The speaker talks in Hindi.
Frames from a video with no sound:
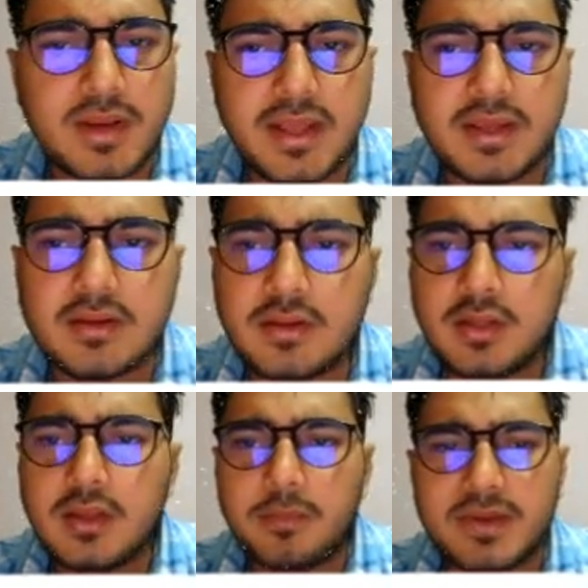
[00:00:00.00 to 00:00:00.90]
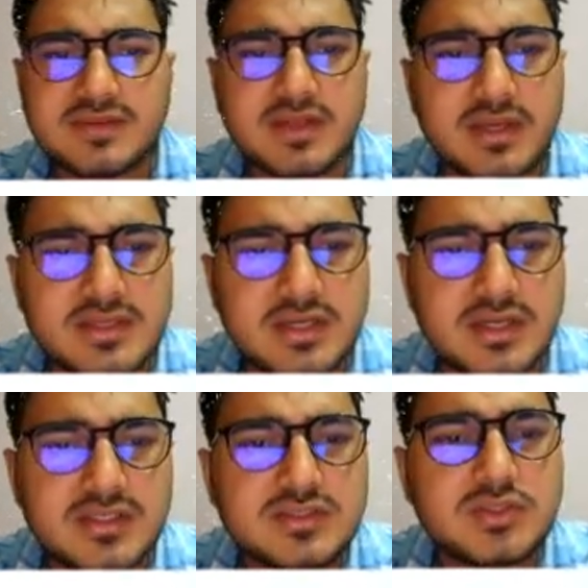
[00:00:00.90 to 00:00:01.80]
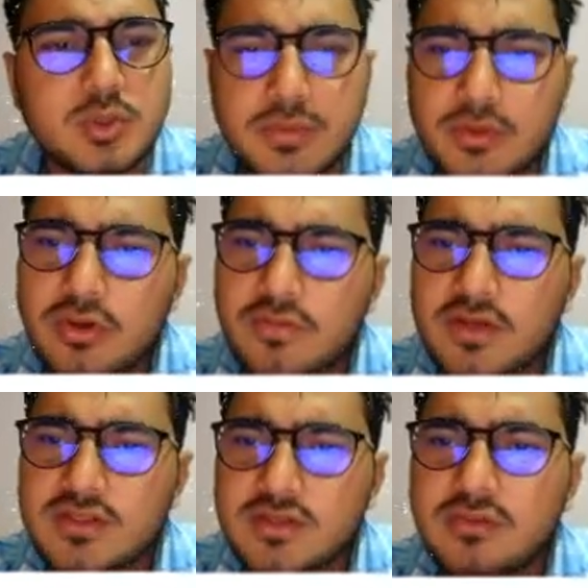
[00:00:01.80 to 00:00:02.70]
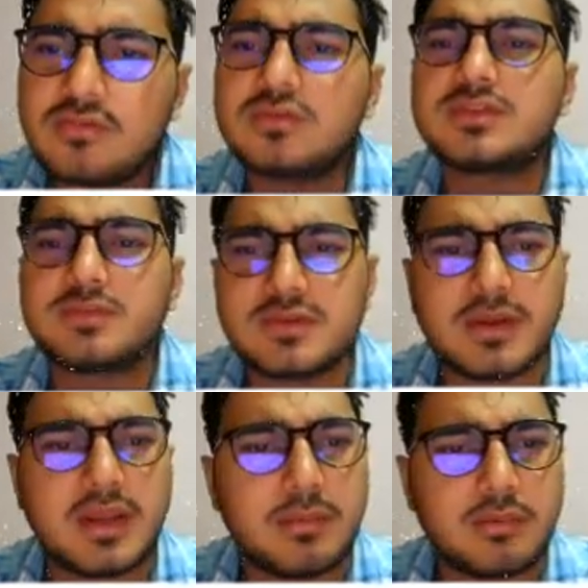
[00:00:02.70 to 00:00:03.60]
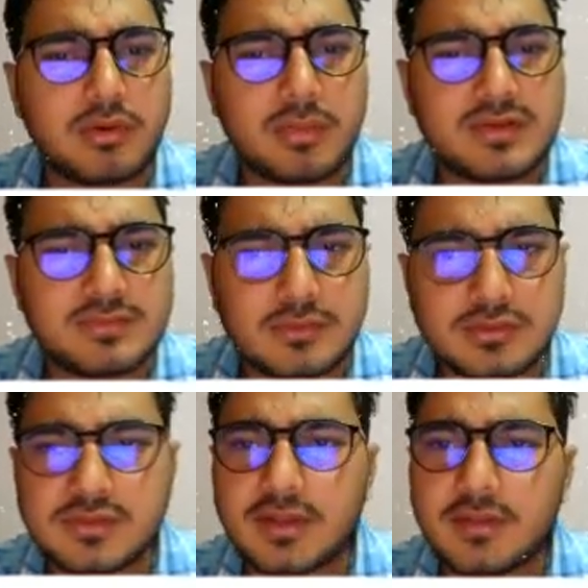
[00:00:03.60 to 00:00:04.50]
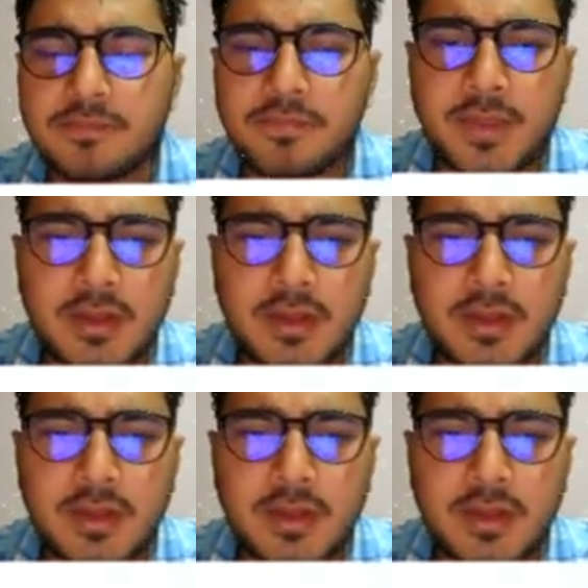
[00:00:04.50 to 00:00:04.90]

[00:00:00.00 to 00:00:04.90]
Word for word: और बेल आइकन प्रेस कर लीजिएगा जिससे जो भी नोटिफिकेशन हो वो सबसे पहले आप लोगों के पास पहुंच सके